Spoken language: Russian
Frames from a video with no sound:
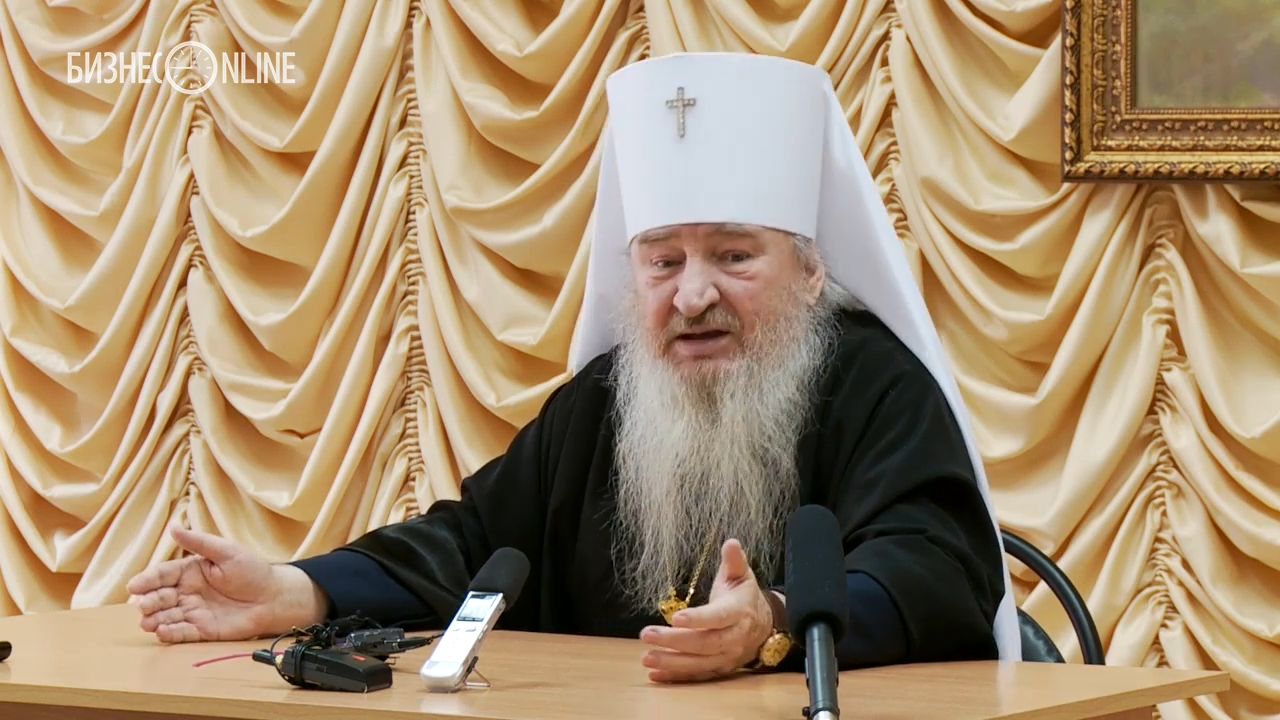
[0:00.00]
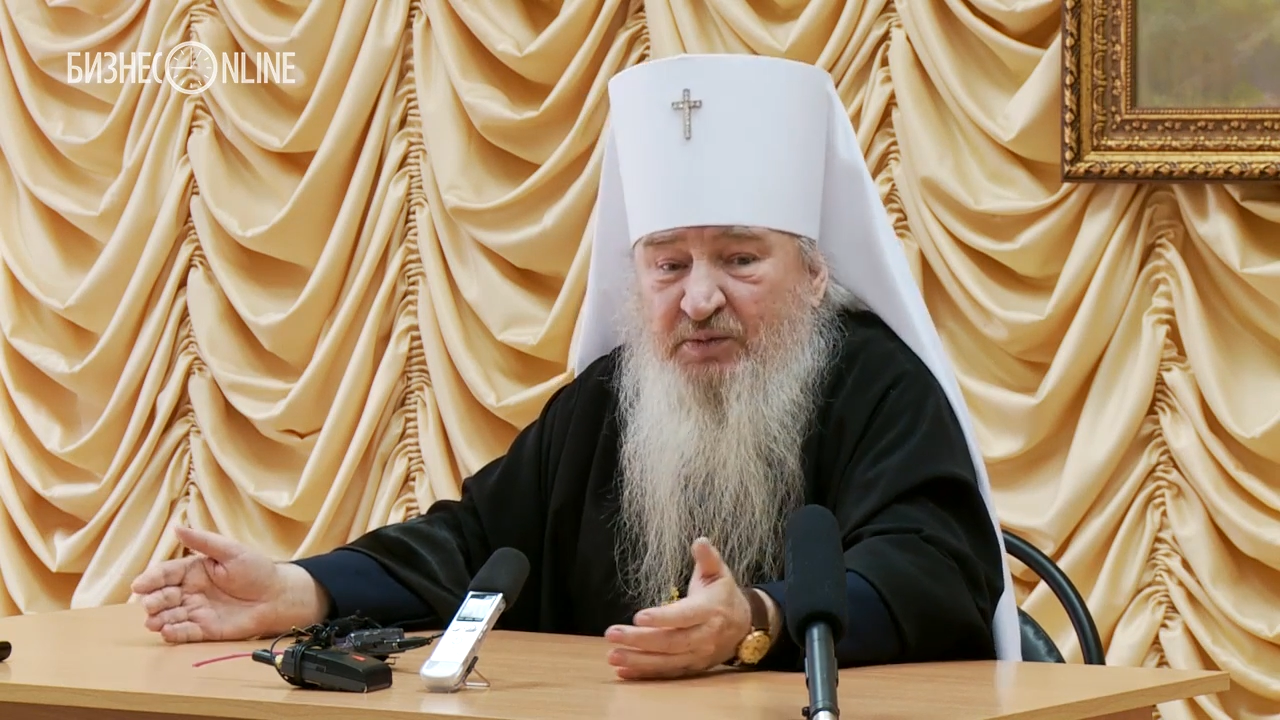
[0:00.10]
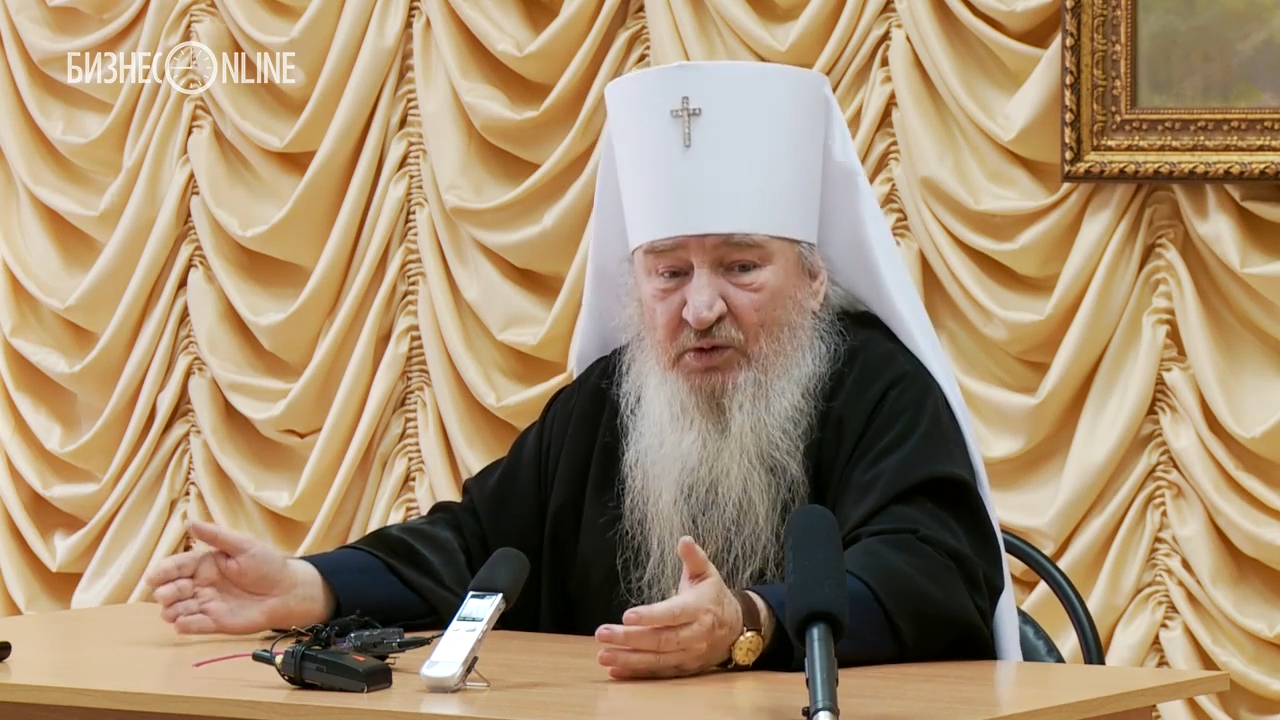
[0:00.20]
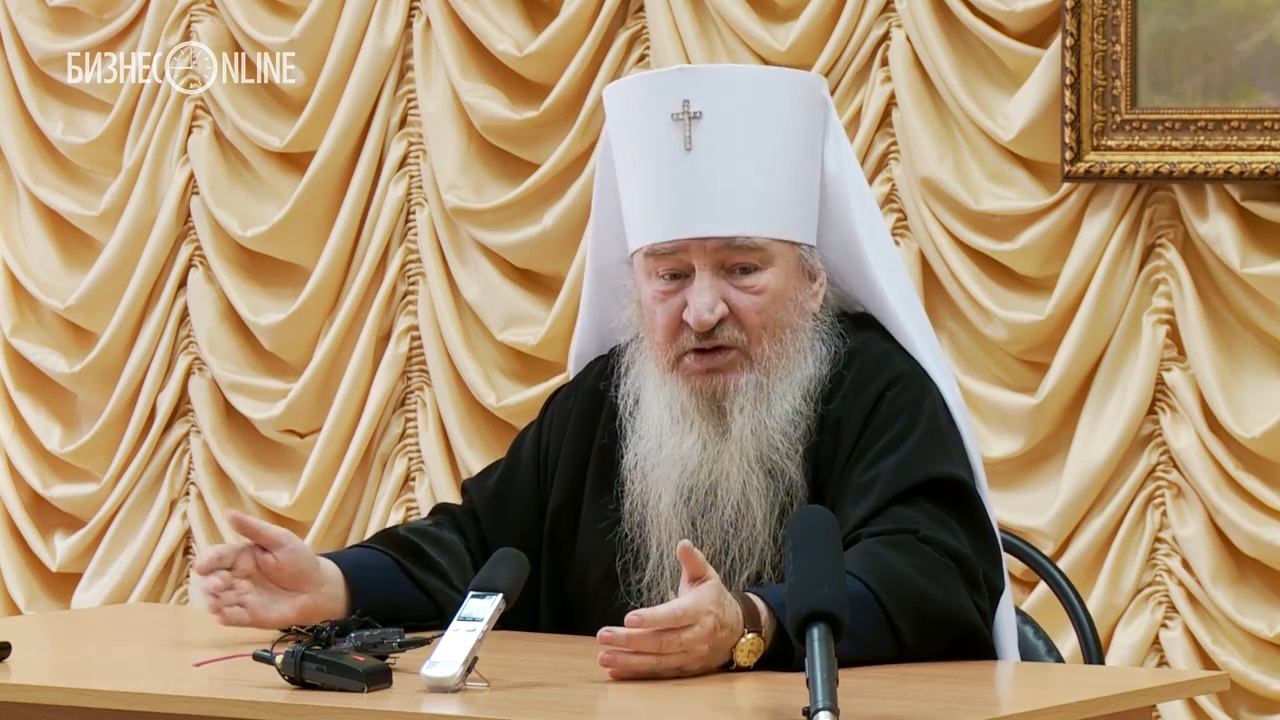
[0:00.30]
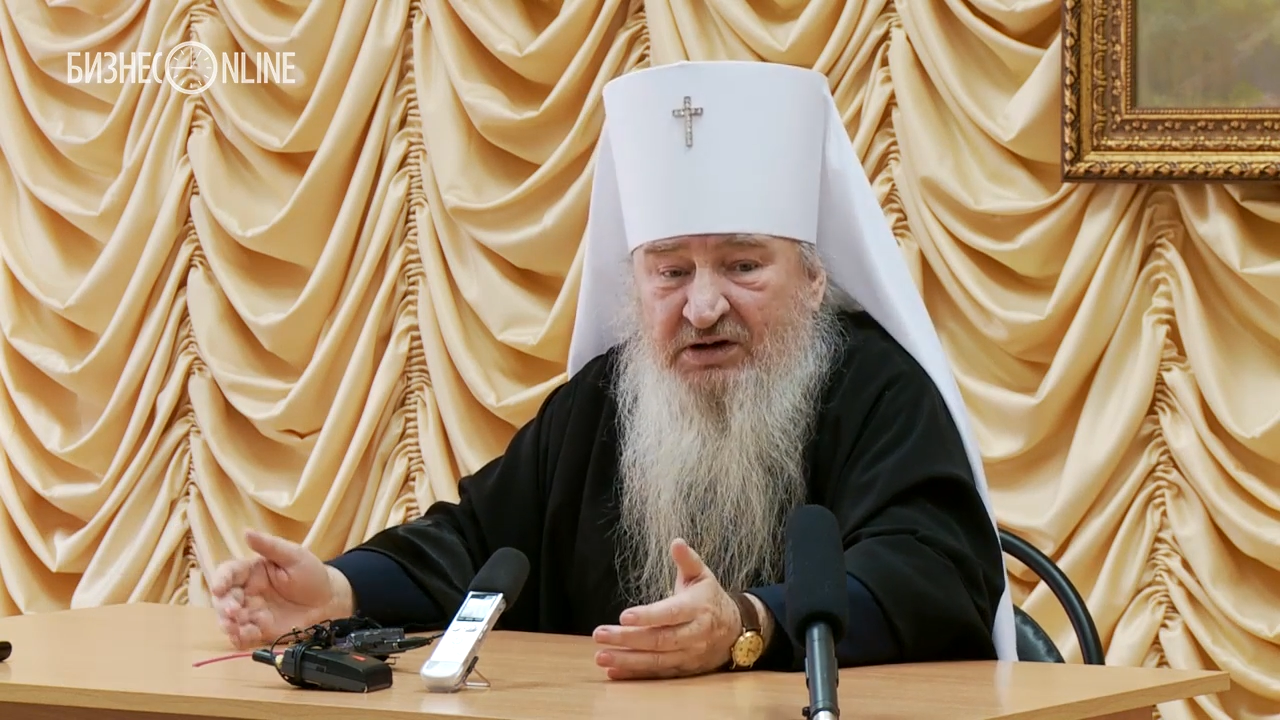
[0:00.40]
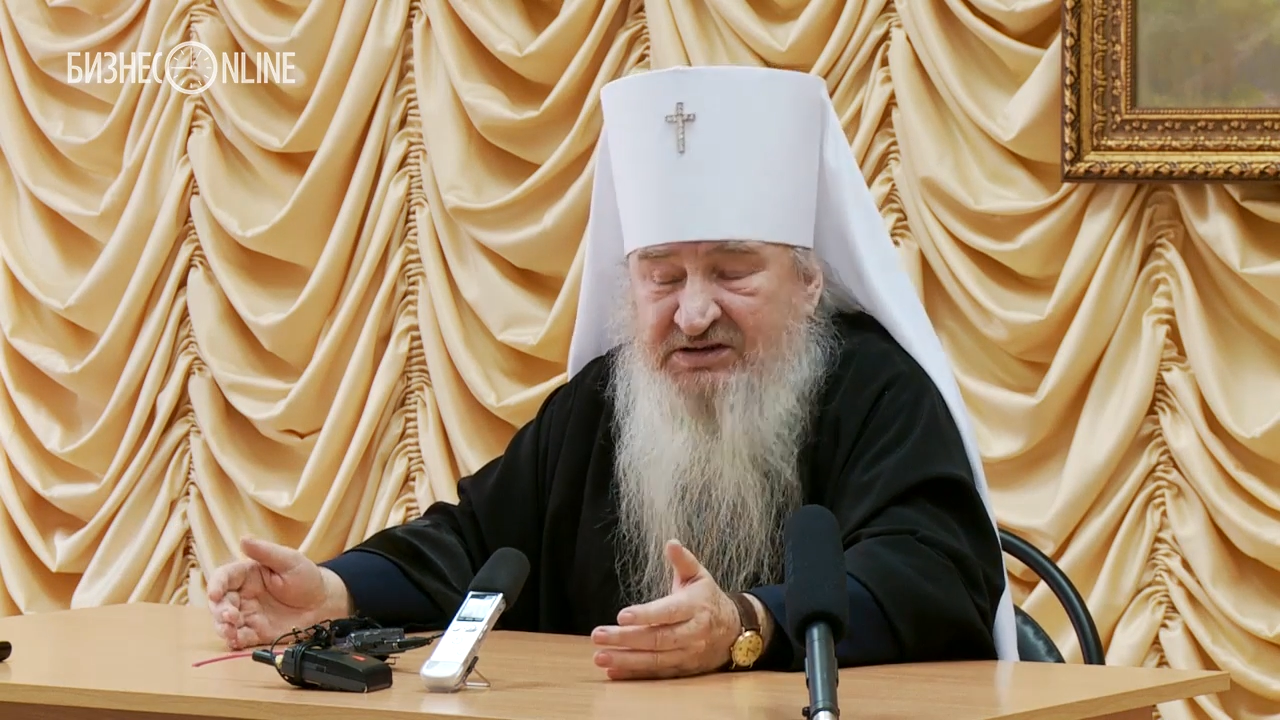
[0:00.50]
неплохо к